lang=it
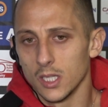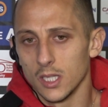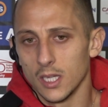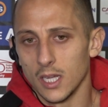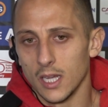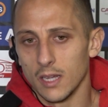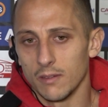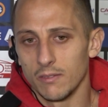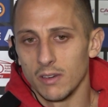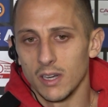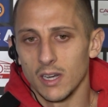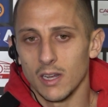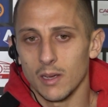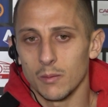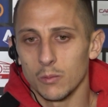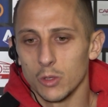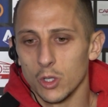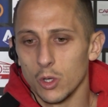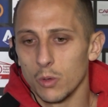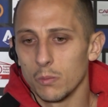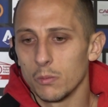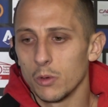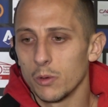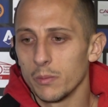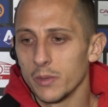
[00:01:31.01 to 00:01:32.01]
Eh, veniamo da
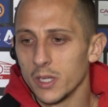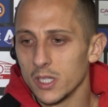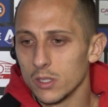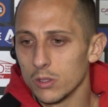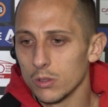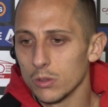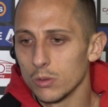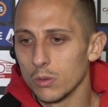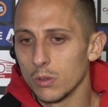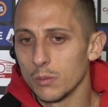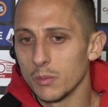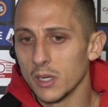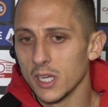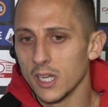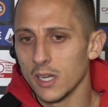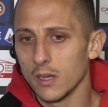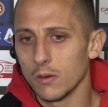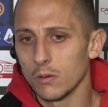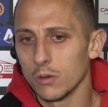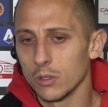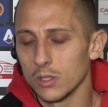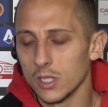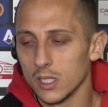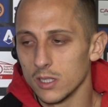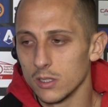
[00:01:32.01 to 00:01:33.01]
un momento dove
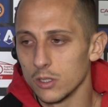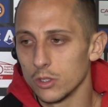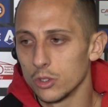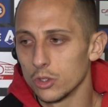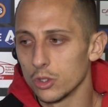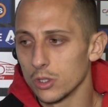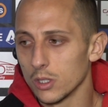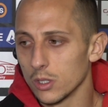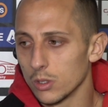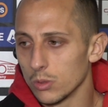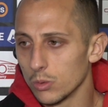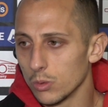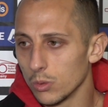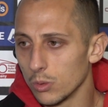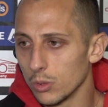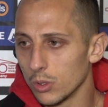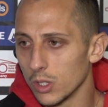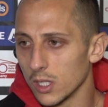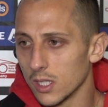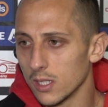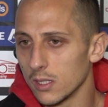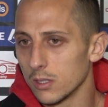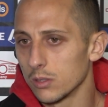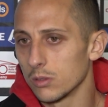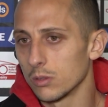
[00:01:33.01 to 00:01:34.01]
mancavano tanti giocatori,
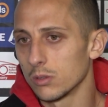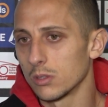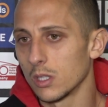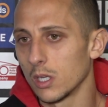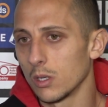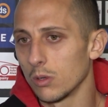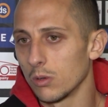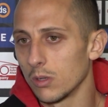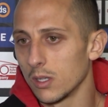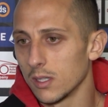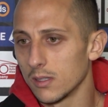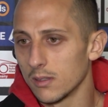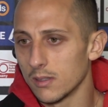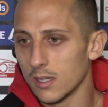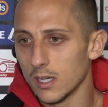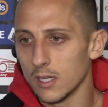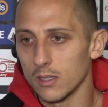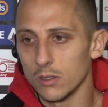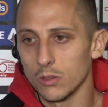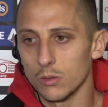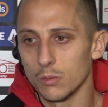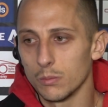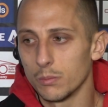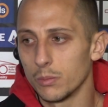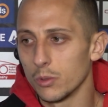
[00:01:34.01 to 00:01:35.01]
adesso stanno
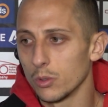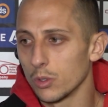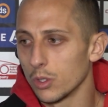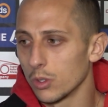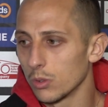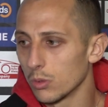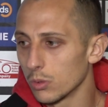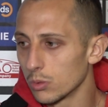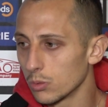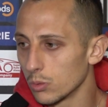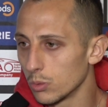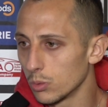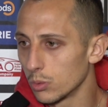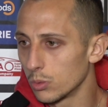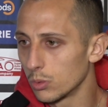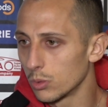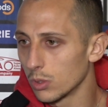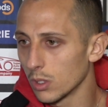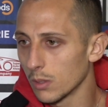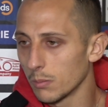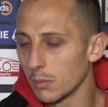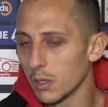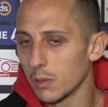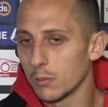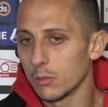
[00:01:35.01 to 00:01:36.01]
rientrando un pochino tutti,
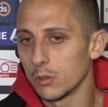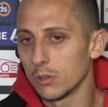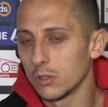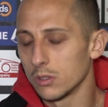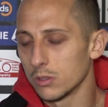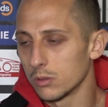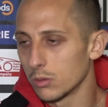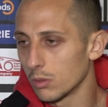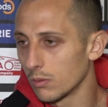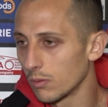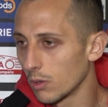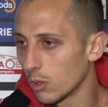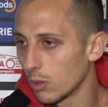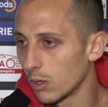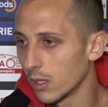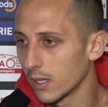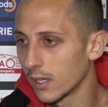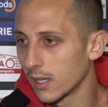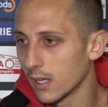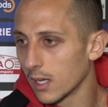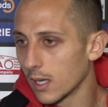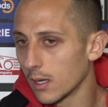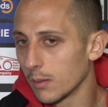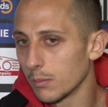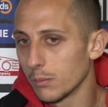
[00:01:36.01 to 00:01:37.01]
abbiamo visto Viola in
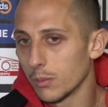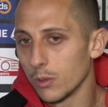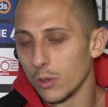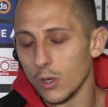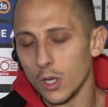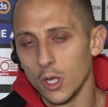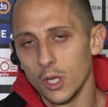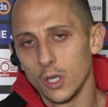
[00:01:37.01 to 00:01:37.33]
campo.